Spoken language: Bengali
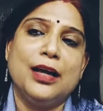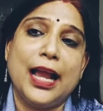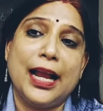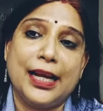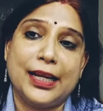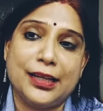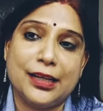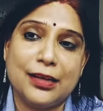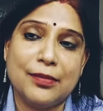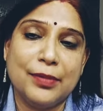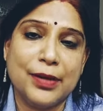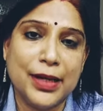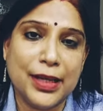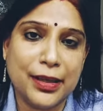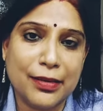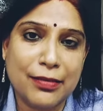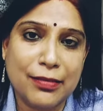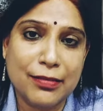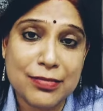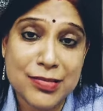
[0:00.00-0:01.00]
একটা মানে
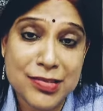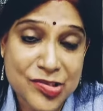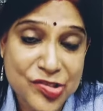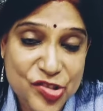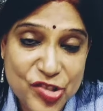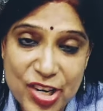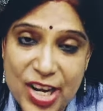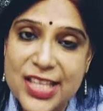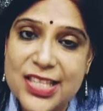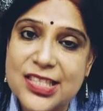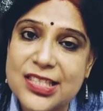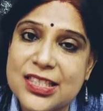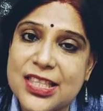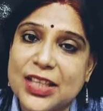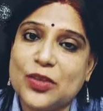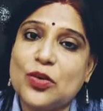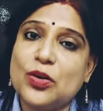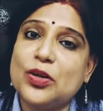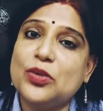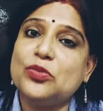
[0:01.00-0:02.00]
স্ট্রেস
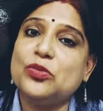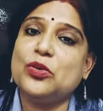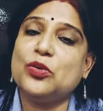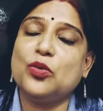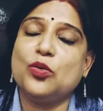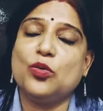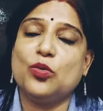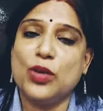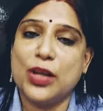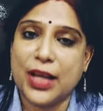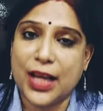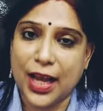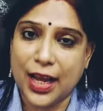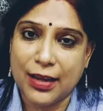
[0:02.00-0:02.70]
থেকেও কিন্তু রোগগুলি